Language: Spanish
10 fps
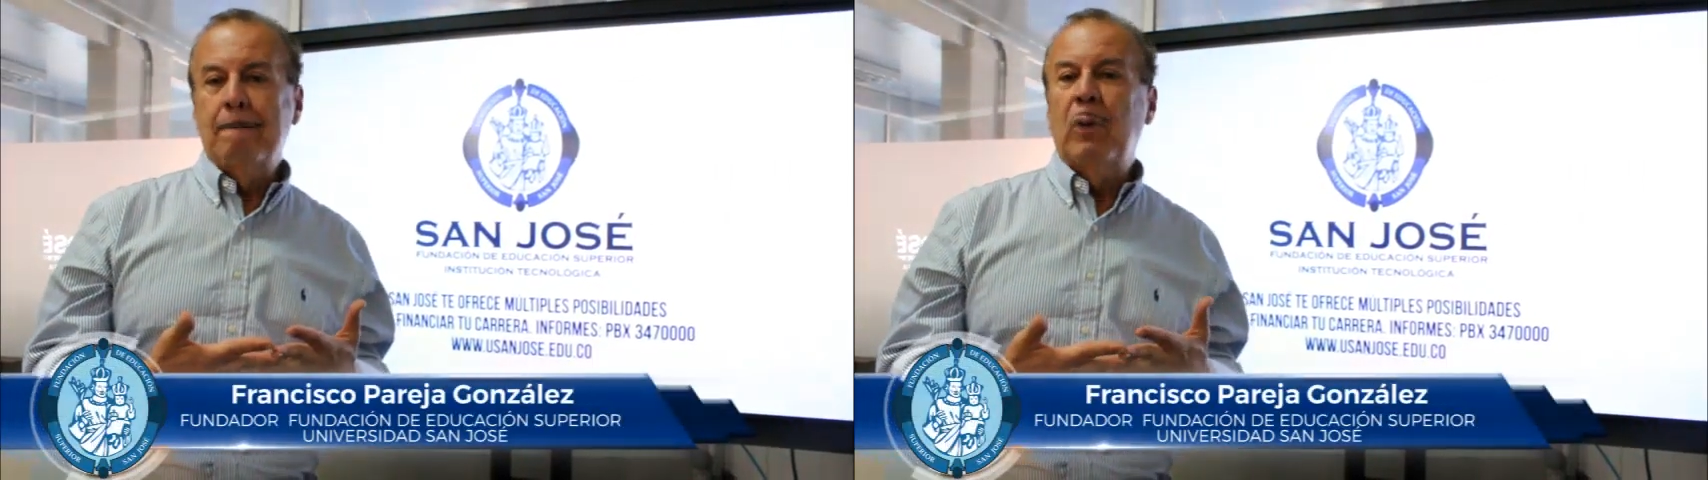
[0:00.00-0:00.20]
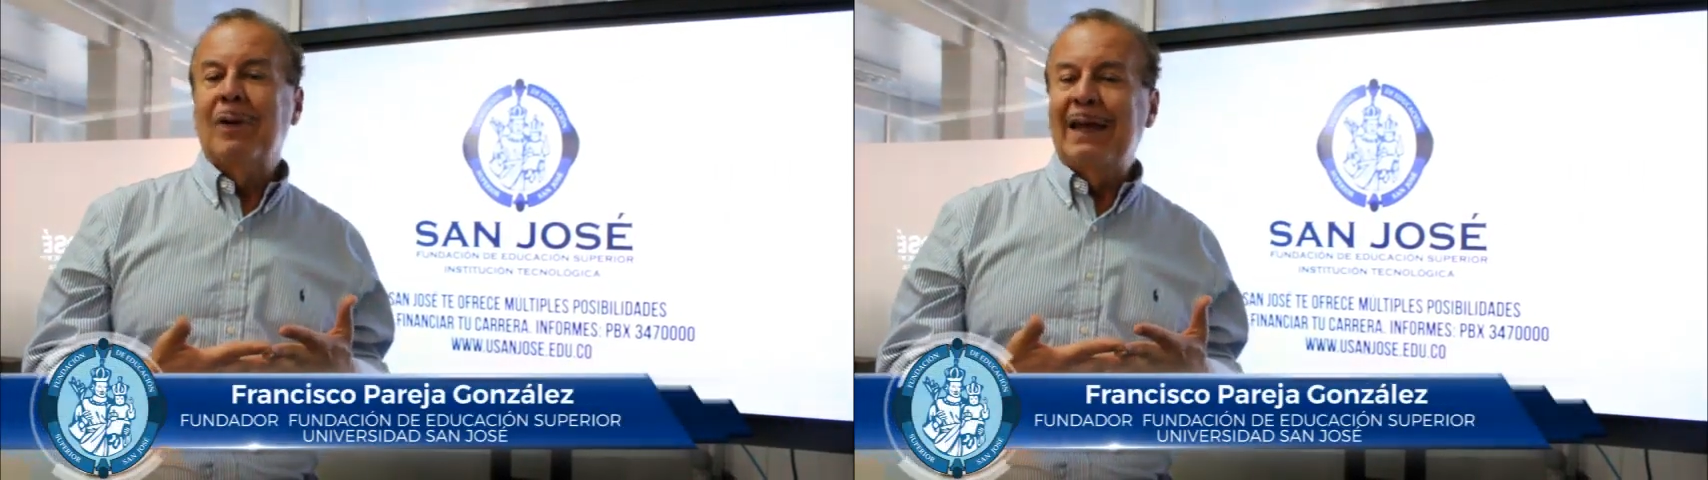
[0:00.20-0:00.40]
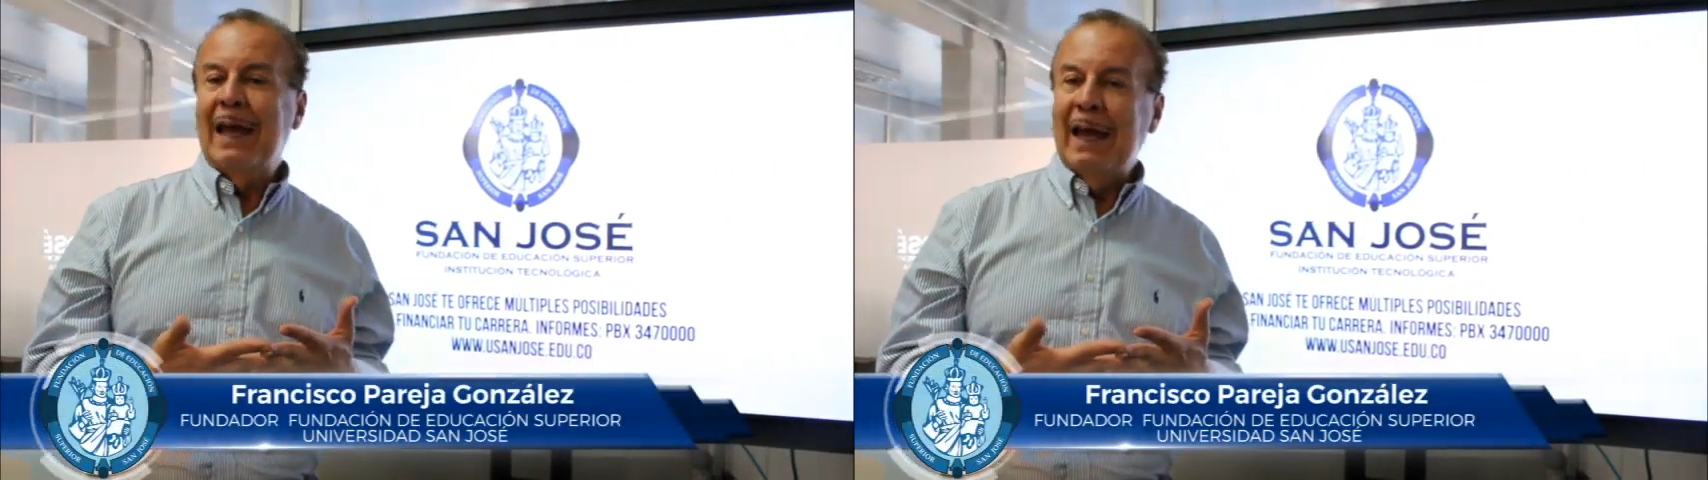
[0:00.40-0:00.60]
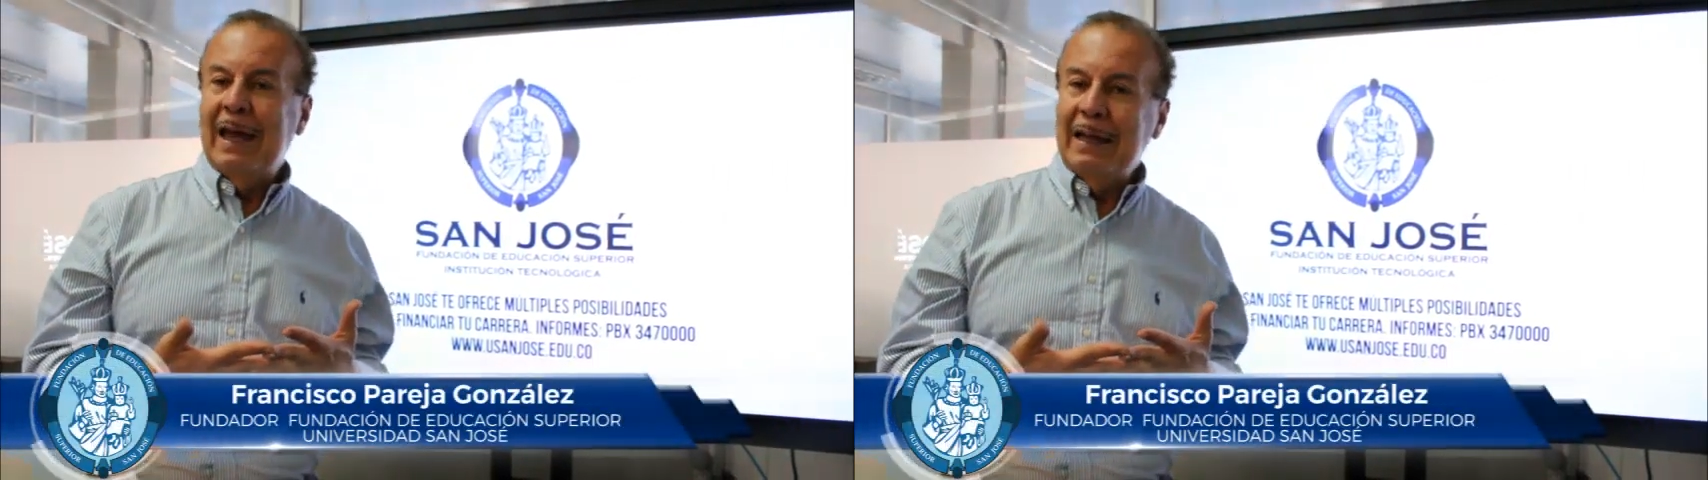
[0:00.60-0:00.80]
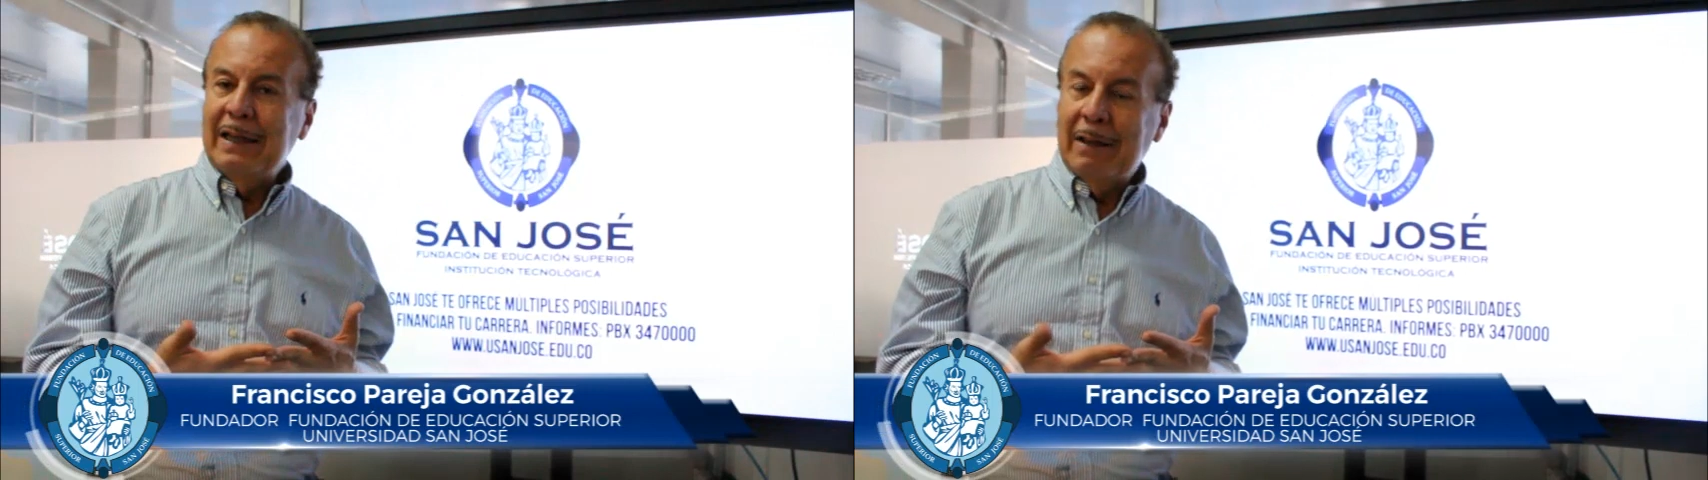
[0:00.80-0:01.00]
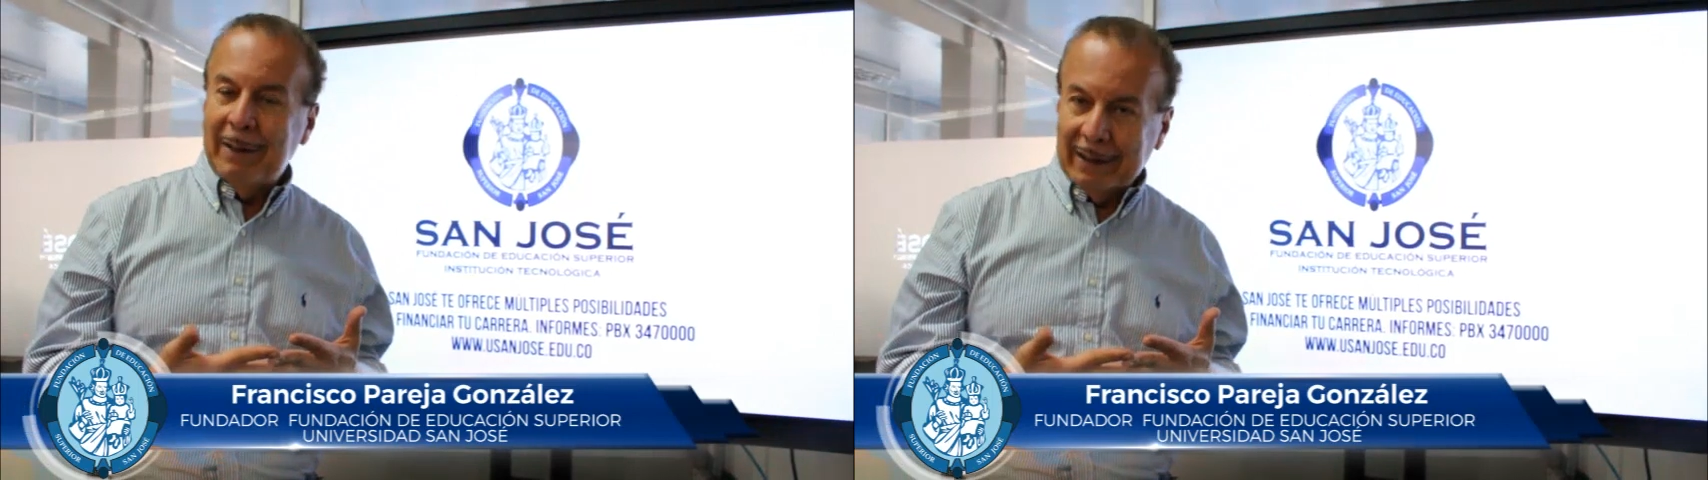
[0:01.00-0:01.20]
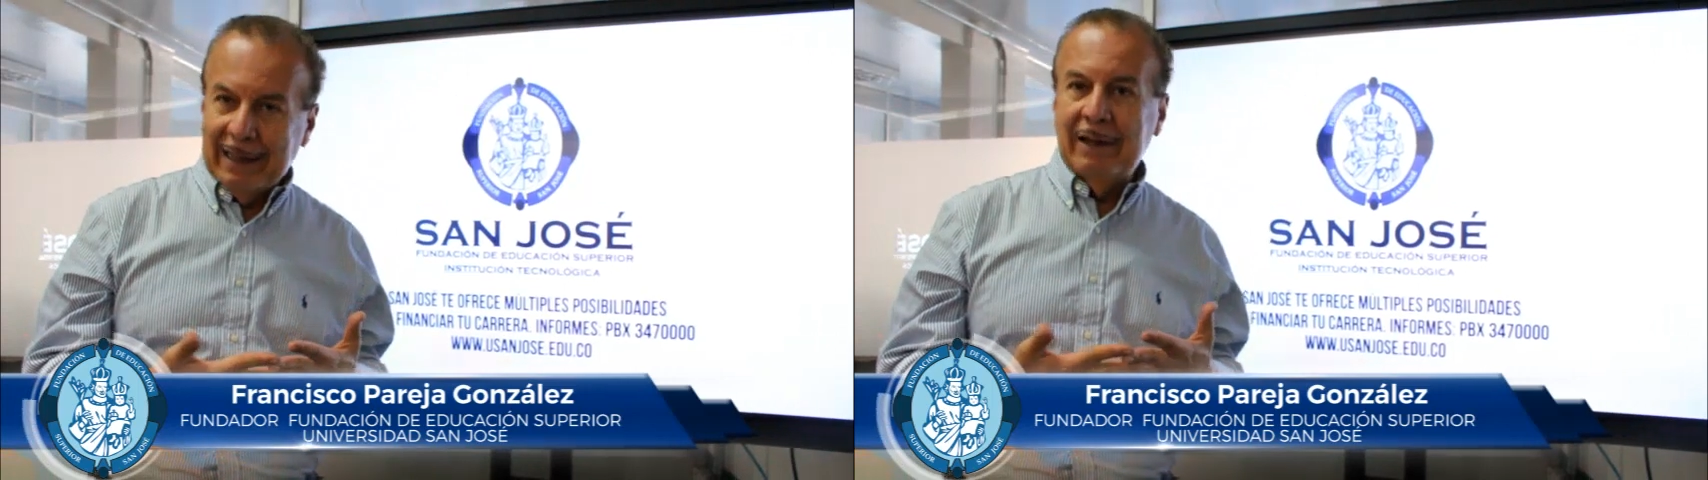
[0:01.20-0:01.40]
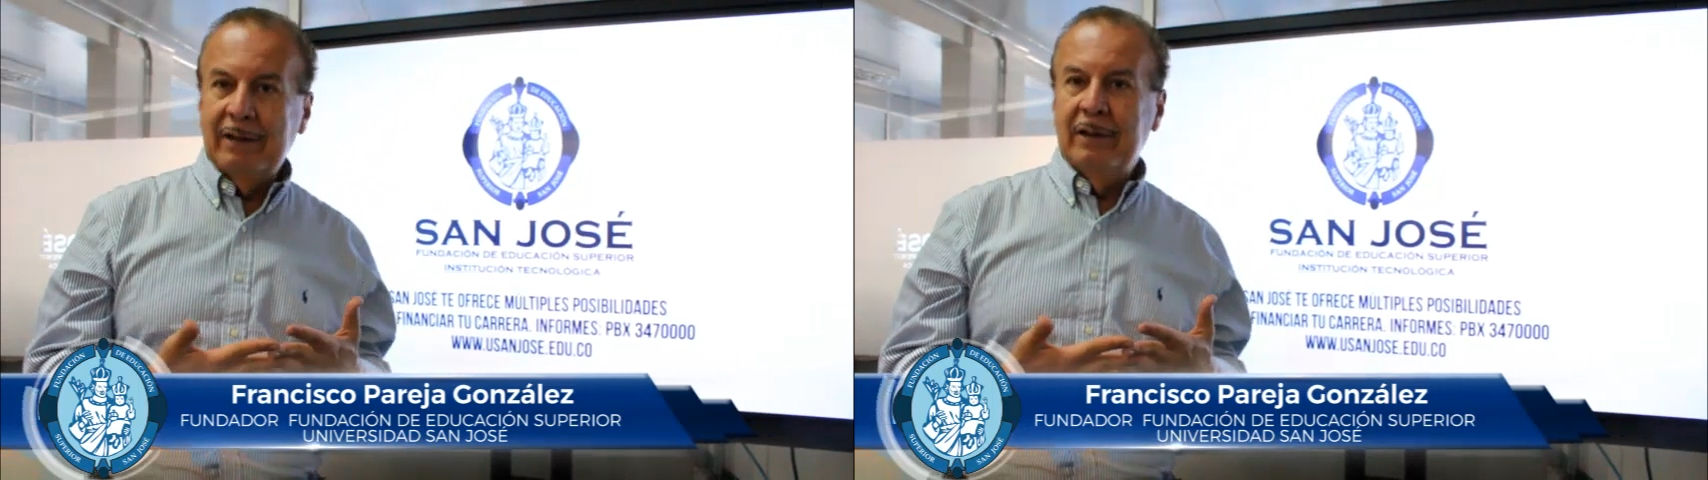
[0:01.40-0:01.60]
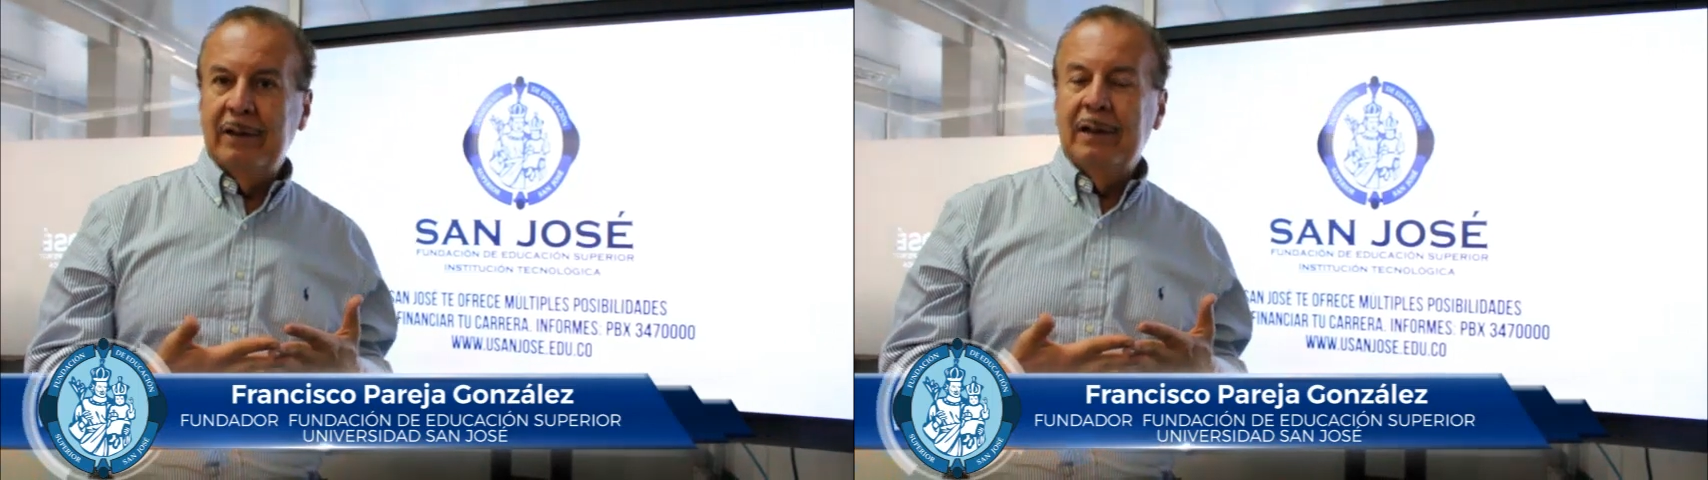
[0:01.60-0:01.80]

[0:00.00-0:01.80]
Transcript: porque de verdad